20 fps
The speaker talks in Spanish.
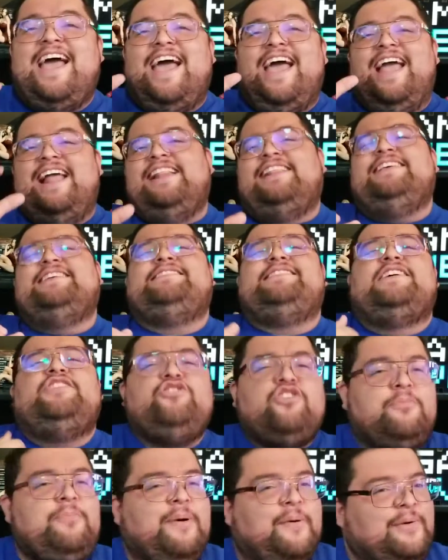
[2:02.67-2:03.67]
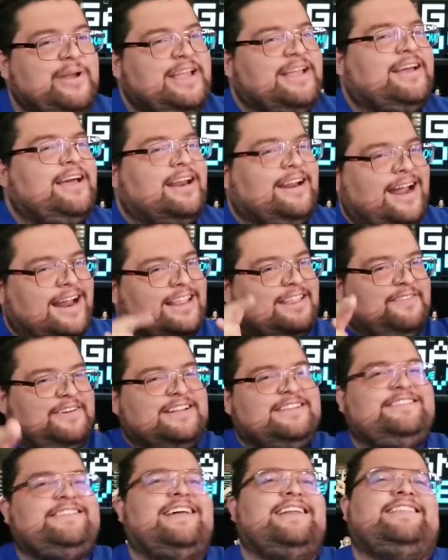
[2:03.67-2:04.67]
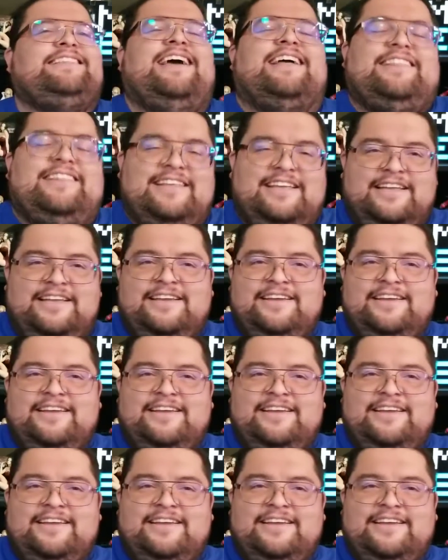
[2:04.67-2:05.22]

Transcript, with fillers: Él dice, yo me voy a encargar de vencerte a ti.